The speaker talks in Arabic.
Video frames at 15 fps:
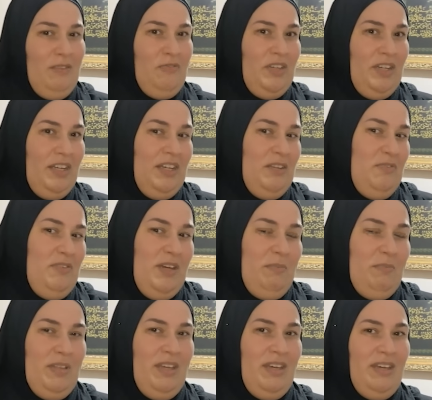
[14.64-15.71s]
الفكره كيفاه
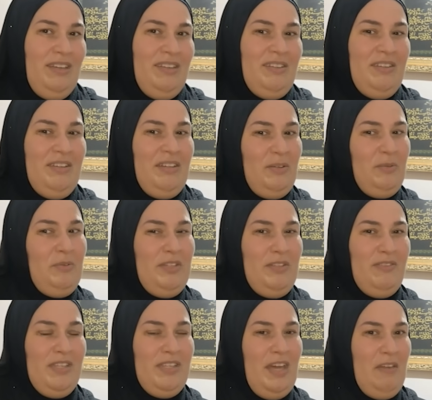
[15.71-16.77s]
بدات كنت في
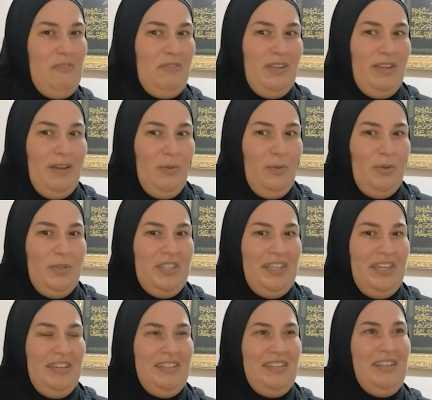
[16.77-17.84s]
الصيف انا واختي
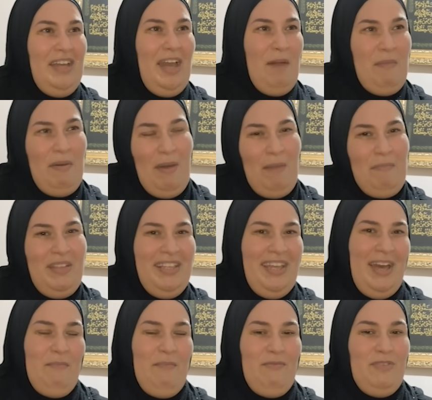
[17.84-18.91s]
قاعدين نخمم حبيت
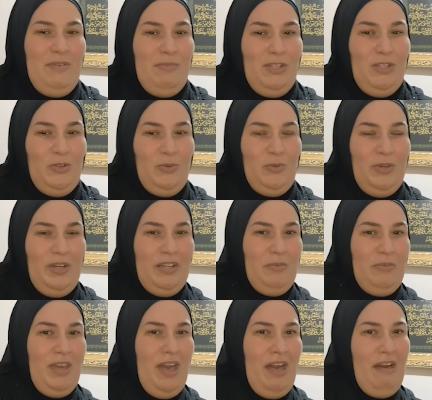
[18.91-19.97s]
نخمم في مشروع انا
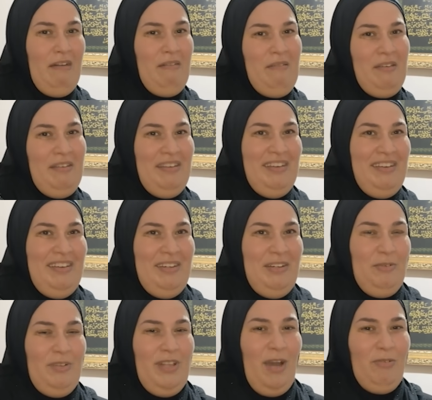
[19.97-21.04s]
وياها
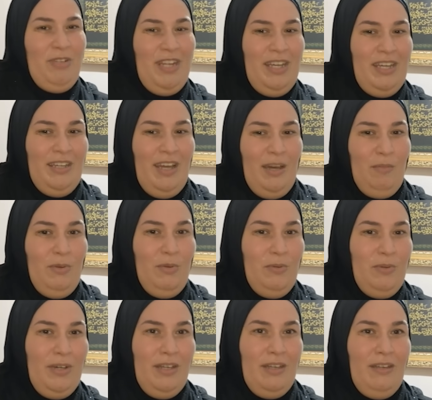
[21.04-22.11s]
قلت لها واش رايك
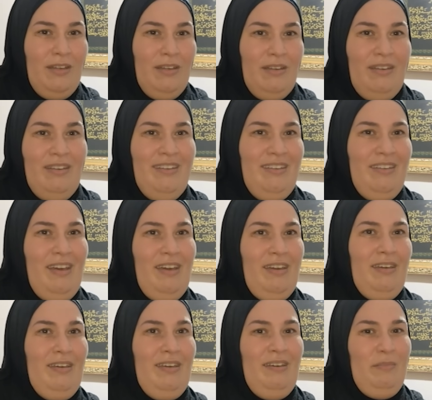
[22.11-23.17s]
نعملوا آه،
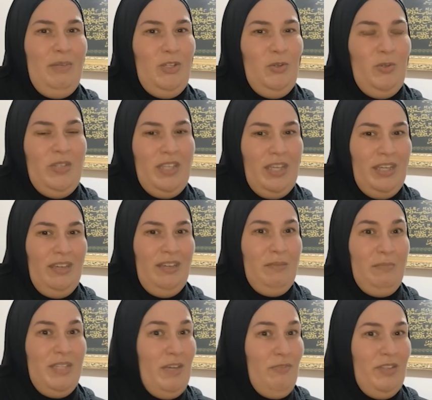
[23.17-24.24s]
هاك مشروع صغير
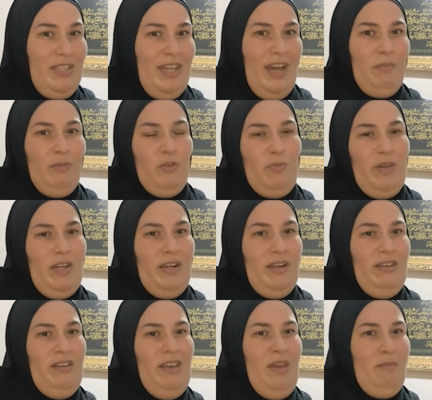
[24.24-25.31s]
بصح في الدار مش
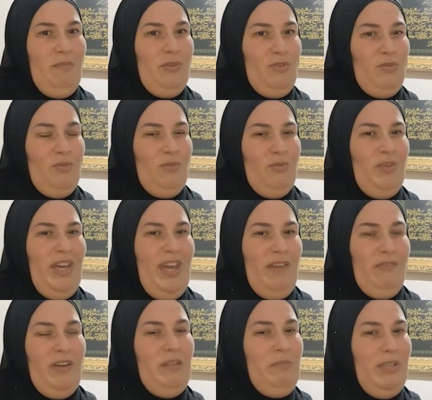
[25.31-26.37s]
برا باسكو
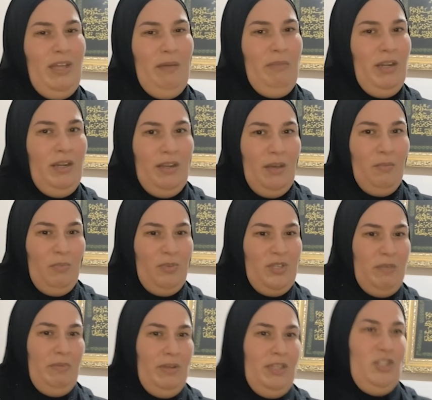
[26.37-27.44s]
نخاف خدمه تاع برا
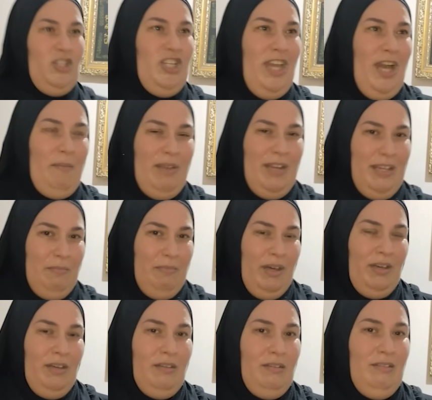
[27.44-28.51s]
امبوسيبل راجلي يقبل لي
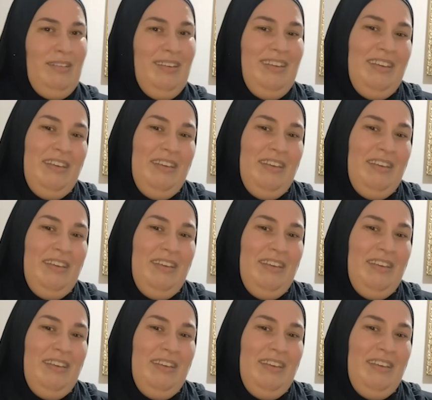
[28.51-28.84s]
باها